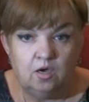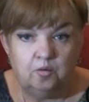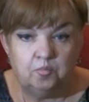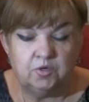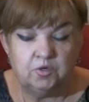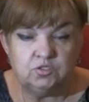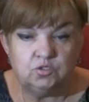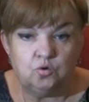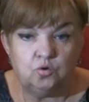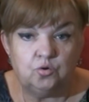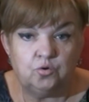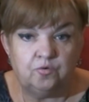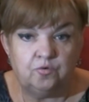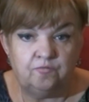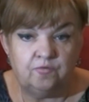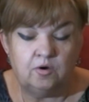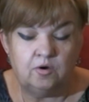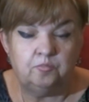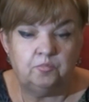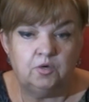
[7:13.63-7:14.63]
поскольку
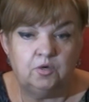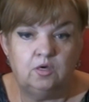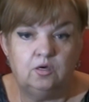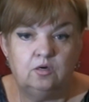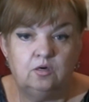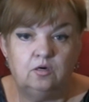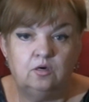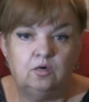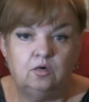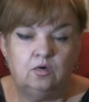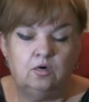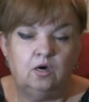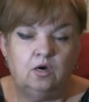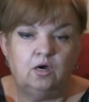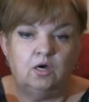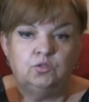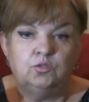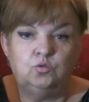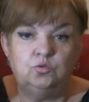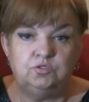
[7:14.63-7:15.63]
вам а,
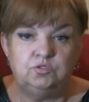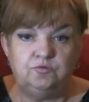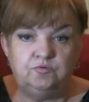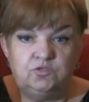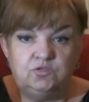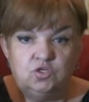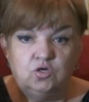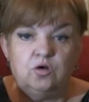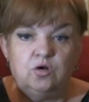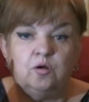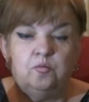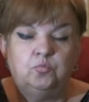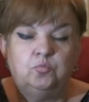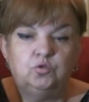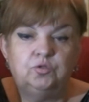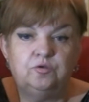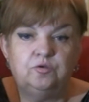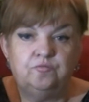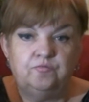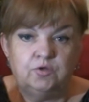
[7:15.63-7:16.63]
одной свечой
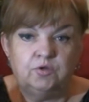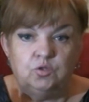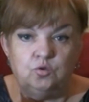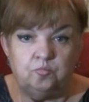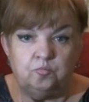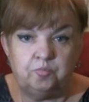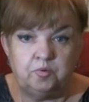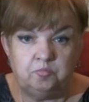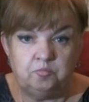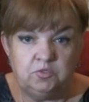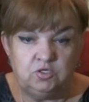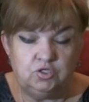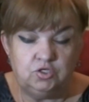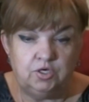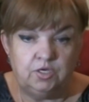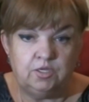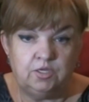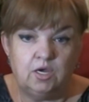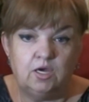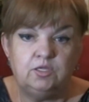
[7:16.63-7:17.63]
работать в одном помещении.